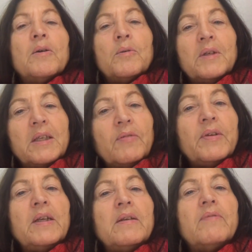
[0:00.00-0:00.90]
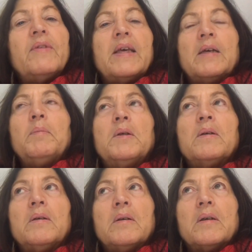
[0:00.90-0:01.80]
Und ich finde
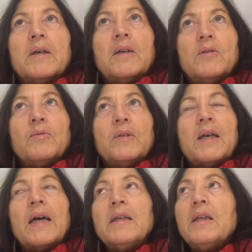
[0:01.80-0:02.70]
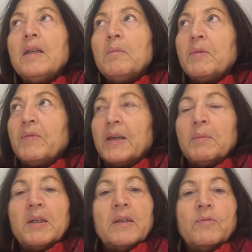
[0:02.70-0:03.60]
Wärme, also eine angenehme Wärme
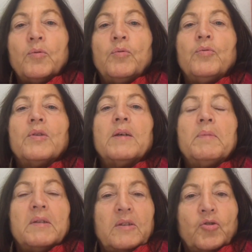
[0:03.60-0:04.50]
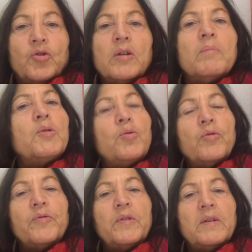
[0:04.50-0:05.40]
in der Wohnung zu haben, das ist schon ein
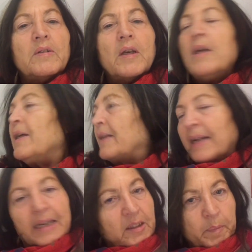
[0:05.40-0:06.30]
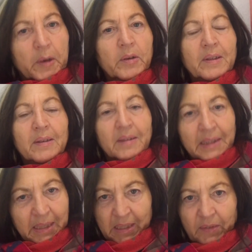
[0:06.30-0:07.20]
Bedürfnis. Nachts brauche ich das
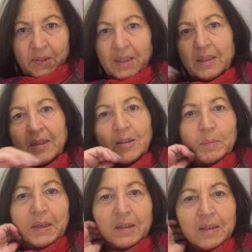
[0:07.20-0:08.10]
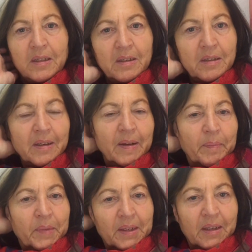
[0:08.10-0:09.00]
nicht. Wenn ich dann ins Bett gehe,
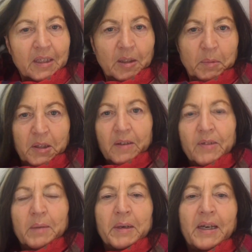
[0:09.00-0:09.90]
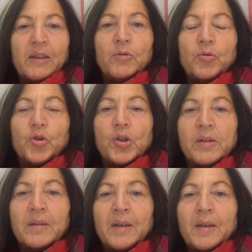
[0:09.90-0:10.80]
dann kann ich mich ja warm
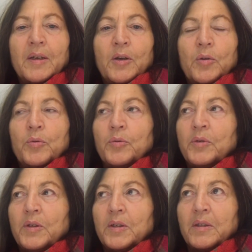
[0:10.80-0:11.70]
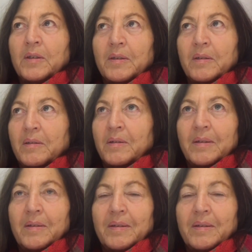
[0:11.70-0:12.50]
einkuscheln. Und äh,